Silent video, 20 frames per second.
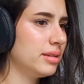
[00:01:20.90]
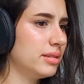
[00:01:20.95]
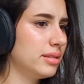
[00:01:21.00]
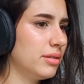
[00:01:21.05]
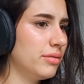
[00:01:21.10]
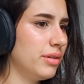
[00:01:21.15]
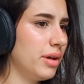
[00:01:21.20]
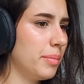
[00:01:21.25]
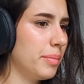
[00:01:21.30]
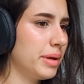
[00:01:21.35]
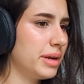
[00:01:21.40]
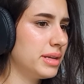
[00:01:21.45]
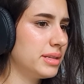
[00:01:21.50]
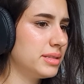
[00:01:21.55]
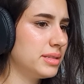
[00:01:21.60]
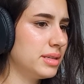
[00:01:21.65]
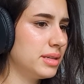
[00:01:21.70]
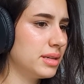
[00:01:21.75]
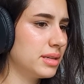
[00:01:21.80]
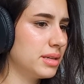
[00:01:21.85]
Então vai
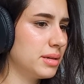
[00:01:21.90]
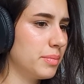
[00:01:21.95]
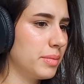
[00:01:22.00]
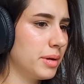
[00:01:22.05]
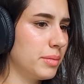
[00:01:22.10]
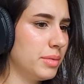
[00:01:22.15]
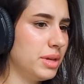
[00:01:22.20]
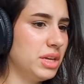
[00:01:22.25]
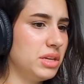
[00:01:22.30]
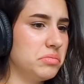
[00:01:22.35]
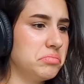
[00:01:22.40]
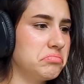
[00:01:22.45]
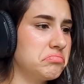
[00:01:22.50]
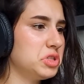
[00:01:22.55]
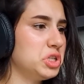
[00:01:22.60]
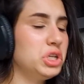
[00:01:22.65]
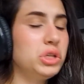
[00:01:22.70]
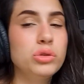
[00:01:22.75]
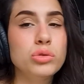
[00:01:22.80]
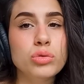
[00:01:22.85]
aparecer aqui para mim
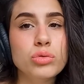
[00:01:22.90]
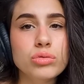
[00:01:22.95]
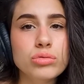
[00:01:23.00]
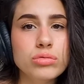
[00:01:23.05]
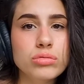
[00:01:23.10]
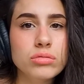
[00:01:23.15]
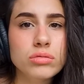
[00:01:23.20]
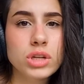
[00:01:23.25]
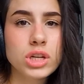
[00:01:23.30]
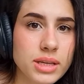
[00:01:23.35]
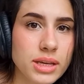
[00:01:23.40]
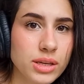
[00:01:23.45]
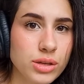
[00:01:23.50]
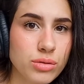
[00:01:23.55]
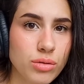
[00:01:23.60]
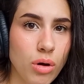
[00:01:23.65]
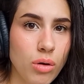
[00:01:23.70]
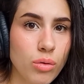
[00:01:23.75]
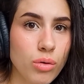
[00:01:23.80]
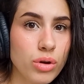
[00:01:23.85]
de tudo, sem
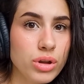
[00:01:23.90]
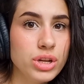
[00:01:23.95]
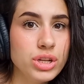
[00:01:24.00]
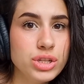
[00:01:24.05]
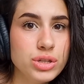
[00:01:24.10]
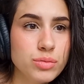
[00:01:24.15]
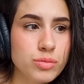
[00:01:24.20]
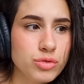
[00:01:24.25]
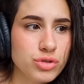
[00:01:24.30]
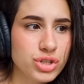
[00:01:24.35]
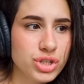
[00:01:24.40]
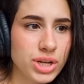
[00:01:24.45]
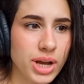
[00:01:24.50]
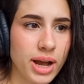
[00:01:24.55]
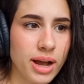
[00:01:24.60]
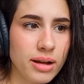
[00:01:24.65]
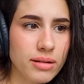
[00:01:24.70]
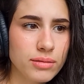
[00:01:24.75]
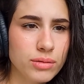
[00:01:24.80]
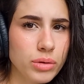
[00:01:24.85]
que o algoritmo
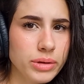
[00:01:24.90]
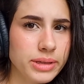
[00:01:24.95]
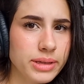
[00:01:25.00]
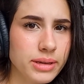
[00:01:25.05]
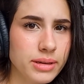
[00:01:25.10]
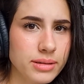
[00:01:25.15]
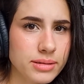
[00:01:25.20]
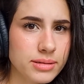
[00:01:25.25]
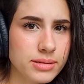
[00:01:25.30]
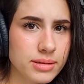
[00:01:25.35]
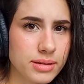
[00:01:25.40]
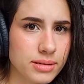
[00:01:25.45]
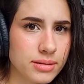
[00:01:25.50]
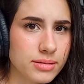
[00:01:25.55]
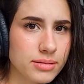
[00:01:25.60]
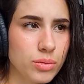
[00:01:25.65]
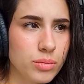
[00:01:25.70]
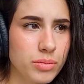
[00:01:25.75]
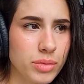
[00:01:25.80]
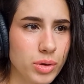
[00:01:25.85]
já conheça
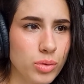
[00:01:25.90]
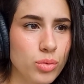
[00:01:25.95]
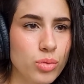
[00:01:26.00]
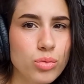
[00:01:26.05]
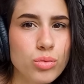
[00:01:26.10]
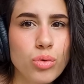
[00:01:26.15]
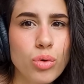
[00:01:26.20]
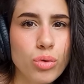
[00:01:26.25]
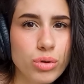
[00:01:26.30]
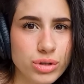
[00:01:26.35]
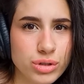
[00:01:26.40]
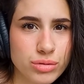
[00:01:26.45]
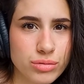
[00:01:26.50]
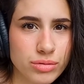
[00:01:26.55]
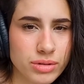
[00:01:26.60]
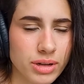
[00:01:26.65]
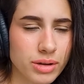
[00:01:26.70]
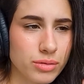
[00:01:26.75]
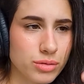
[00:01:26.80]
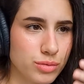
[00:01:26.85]
o meu
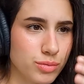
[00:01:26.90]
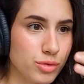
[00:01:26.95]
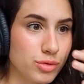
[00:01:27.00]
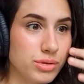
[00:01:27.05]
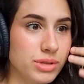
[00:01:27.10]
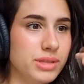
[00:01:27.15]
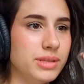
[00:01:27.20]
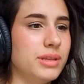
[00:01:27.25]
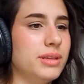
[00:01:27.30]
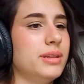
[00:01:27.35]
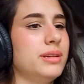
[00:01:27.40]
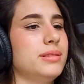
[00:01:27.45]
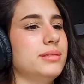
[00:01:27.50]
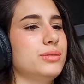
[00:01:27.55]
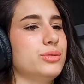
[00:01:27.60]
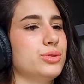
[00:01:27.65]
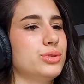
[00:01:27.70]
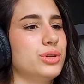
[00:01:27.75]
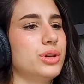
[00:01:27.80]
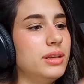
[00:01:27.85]
gosto, né? Os meus
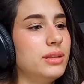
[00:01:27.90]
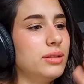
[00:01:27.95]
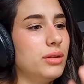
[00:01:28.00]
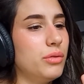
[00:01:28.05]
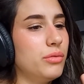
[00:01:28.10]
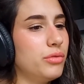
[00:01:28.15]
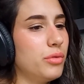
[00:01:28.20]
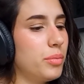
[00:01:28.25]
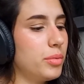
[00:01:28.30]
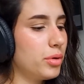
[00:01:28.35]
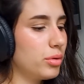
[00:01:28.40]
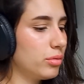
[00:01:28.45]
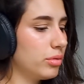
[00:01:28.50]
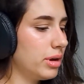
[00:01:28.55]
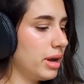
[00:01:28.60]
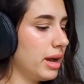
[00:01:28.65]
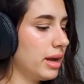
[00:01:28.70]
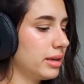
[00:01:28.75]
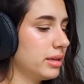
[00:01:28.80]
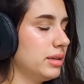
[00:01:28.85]
interesses. Então eu vou
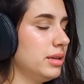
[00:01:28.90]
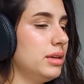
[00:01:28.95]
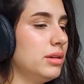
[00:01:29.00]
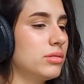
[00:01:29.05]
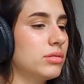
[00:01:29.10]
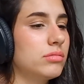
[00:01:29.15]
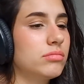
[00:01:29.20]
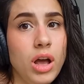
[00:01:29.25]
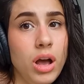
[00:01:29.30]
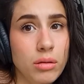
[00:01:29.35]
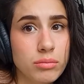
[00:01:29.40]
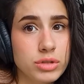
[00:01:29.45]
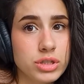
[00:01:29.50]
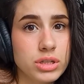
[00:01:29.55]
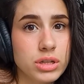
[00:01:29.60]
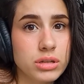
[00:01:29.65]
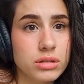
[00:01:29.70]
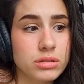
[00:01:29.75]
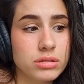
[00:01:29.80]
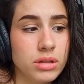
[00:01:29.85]
procurar aqui
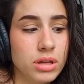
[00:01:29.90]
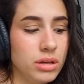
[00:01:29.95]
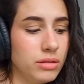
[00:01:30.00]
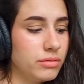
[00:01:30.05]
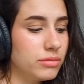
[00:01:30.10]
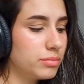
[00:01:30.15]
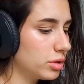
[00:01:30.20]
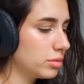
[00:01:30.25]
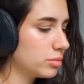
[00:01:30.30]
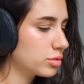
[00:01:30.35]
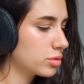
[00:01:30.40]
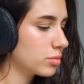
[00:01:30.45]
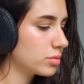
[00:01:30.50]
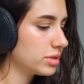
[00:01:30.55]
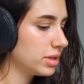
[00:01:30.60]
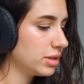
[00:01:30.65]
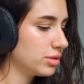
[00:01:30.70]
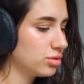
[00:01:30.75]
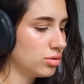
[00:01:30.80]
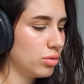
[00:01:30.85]
hamster, né? Podemos
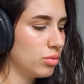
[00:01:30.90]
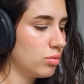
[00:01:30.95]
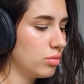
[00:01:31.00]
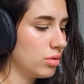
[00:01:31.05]
começar só